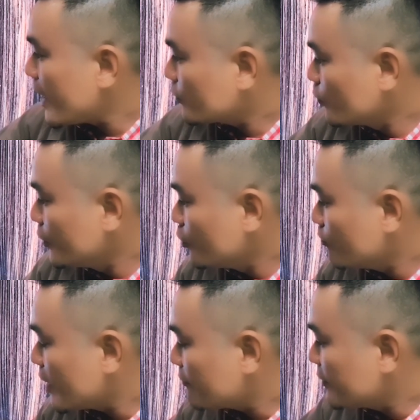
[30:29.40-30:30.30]
that
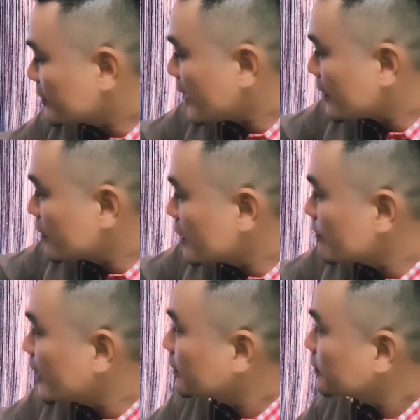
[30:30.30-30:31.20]
will mà viết tắt đó
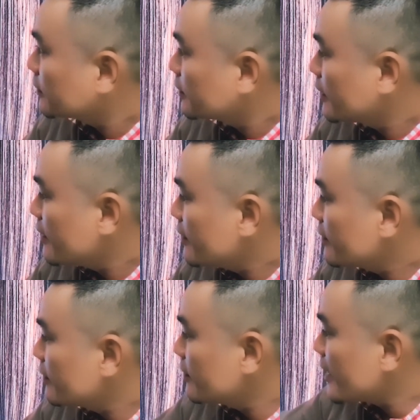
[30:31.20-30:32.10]
các bạn,
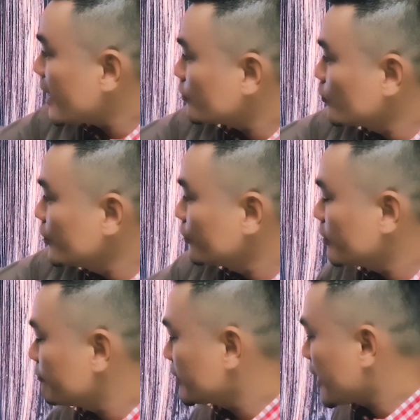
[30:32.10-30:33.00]
that will
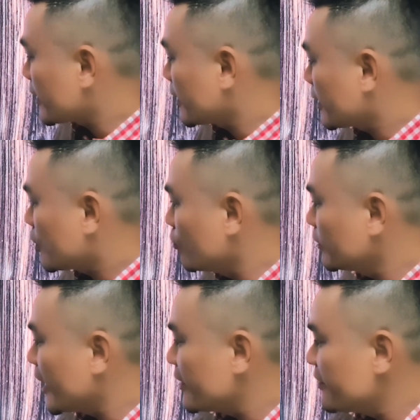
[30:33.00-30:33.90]
nào viết tắt nè,
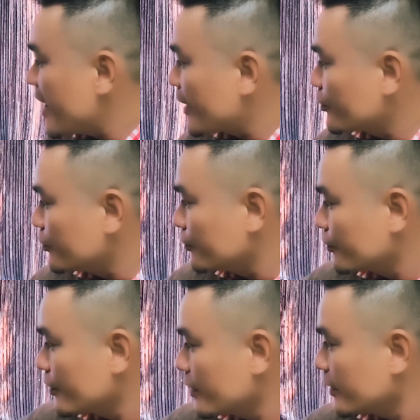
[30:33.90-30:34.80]
cũng là that'll.
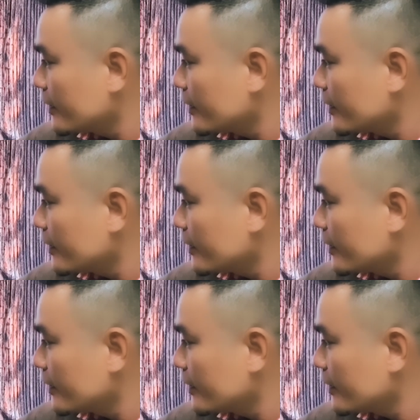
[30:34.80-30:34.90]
